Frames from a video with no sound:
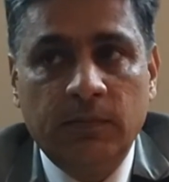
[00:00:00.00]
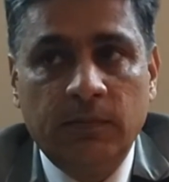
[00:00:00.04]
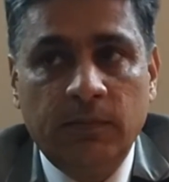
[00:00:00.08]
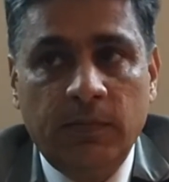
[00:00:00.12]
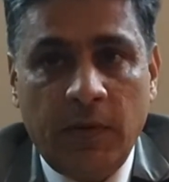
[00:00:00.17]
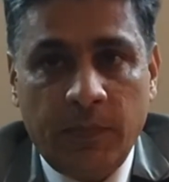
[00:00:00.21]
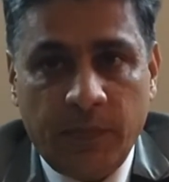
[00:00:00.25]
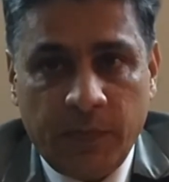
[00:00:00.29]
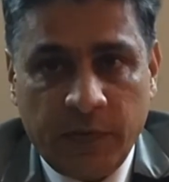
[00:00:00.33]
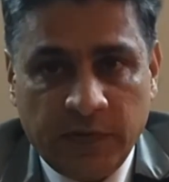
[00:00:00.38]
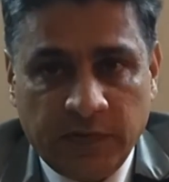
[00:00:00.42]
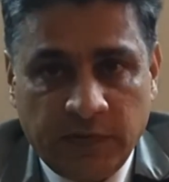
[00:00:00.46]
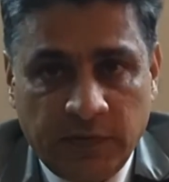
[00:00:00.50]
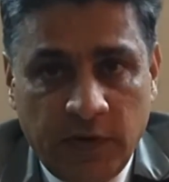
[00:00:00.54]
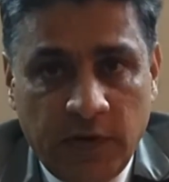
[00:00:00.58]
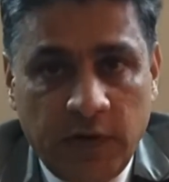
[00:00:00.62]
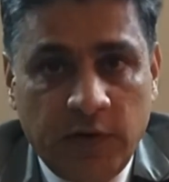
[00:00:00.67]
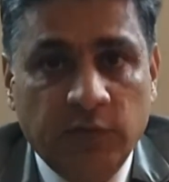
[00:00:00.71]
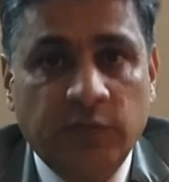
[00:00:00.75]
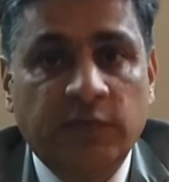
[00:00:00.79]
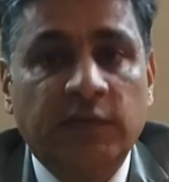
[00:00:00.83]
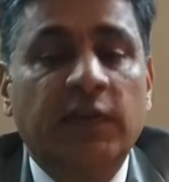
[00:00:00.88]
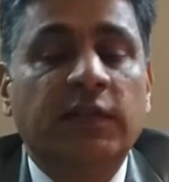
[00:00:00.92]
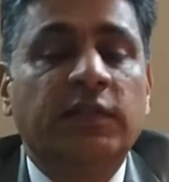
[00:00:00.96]
मैं पर्सनली
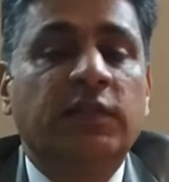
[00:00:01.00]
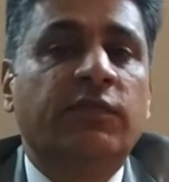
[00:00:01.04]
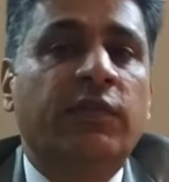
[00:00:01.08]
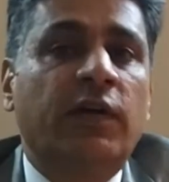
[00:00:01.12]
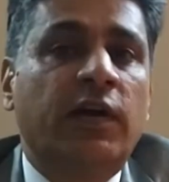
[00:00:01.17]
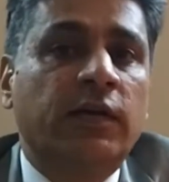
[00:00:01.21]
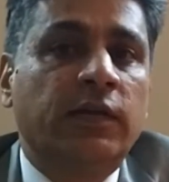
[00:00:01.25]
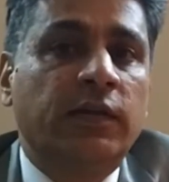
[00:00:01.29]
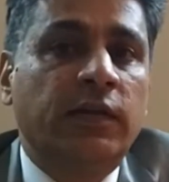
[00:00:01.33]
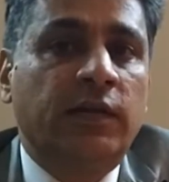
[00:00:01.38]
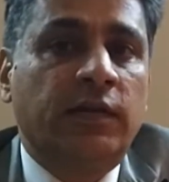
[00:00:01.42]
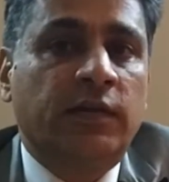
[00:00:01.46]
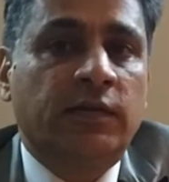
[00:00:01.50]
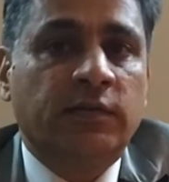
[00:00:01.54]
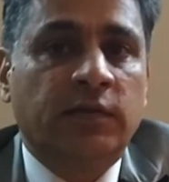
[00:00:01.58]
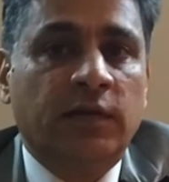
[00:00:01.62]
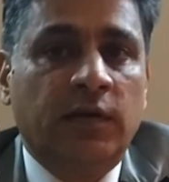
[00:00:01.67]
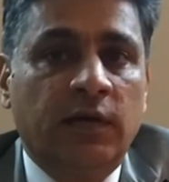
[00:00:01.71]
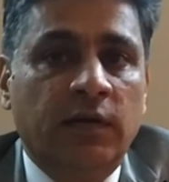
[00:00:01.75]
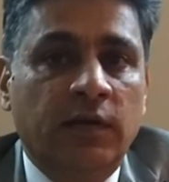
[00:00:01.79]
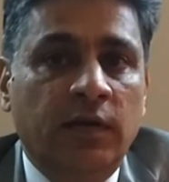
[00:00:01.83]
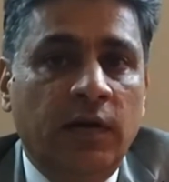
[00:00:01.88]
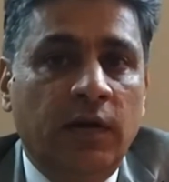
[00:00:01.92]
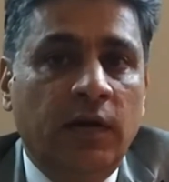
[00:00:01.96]
उससे इत्तेफाक नहीं रखता
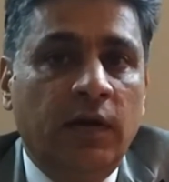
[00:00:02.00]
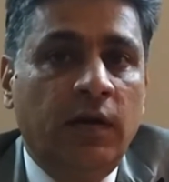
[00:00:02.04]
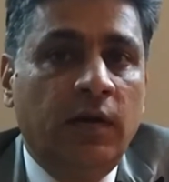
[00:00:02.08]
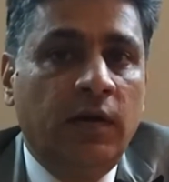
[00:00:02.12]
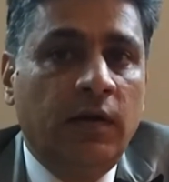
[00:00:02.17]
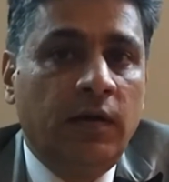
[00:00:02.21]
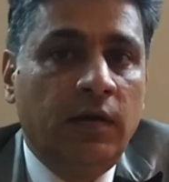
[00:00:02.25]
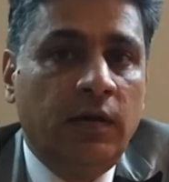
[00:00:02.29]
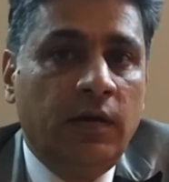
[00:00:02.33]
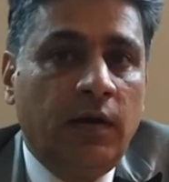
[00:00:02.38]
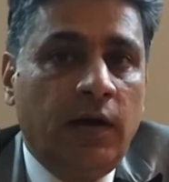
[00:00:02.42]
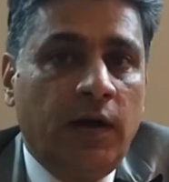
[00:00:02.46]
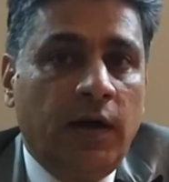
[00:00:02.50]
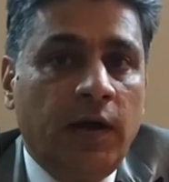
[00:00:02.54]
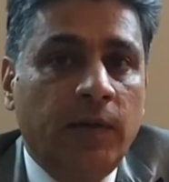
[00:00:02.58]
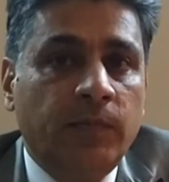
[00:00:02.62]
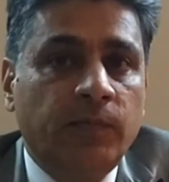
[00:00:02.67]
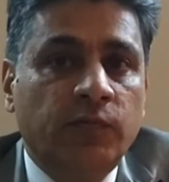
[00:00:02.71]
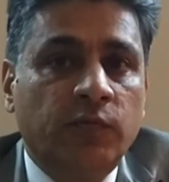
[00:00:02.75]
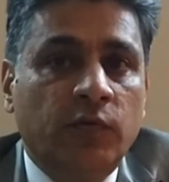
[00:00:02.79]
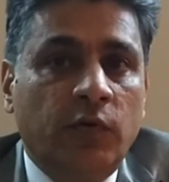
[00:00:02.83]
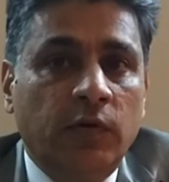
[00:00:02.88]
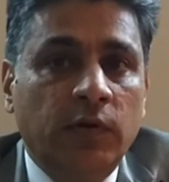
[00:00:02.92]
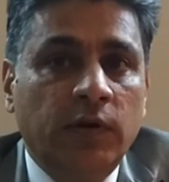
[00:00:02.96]
आप
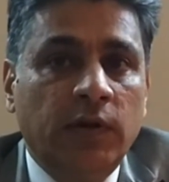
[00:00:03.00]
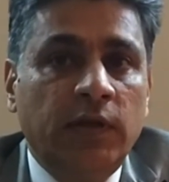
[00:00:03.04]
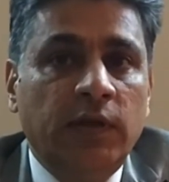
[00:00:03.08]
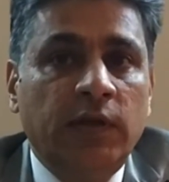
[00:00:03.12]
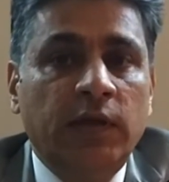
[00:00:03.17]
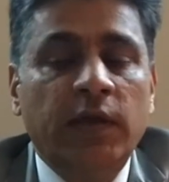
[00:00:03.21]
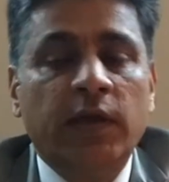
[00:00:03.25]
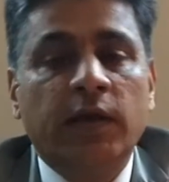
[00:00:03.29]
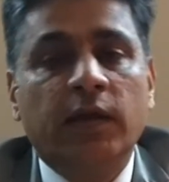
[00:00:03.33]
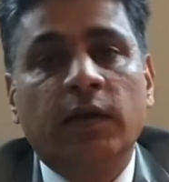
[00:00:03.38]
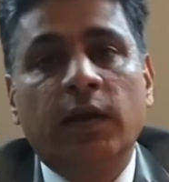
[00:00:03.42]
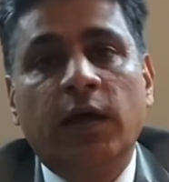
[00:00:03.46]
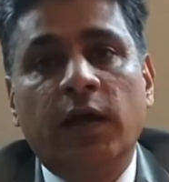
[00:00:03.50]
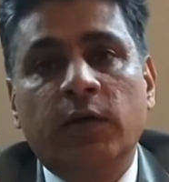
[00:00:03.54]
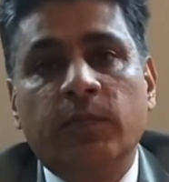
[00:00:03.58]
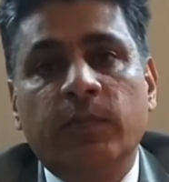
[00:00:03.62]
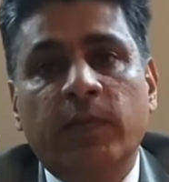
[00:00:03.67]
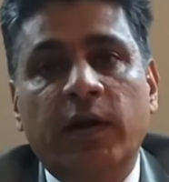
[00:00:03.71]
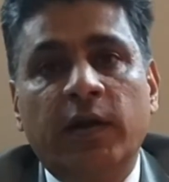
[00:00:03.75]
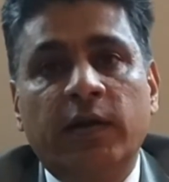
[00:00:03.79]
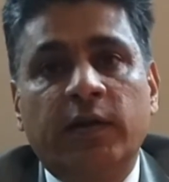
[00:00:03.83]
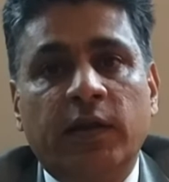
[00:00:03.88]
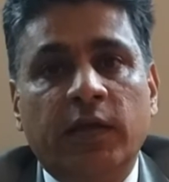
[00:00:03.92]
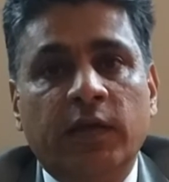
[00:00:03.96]
सौ नहीं एक लाख
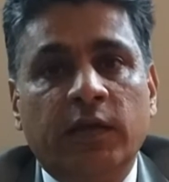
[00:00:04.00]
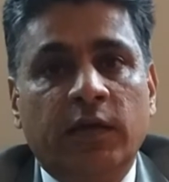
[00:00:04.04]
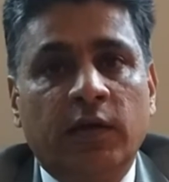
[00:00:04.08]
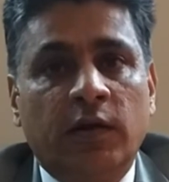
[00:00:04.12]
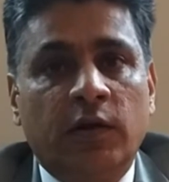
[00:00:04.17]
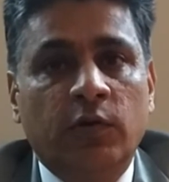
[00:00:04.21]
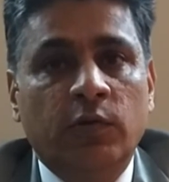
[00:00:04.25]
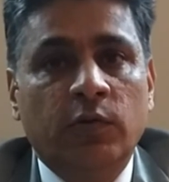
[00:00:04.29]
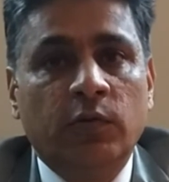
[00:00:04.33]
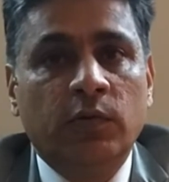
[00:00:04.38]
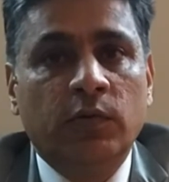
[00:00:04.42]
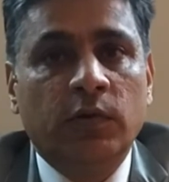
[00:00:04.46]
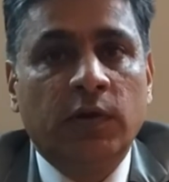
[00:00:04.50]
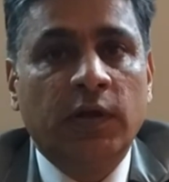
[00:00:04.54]
बार ट्राई कर लो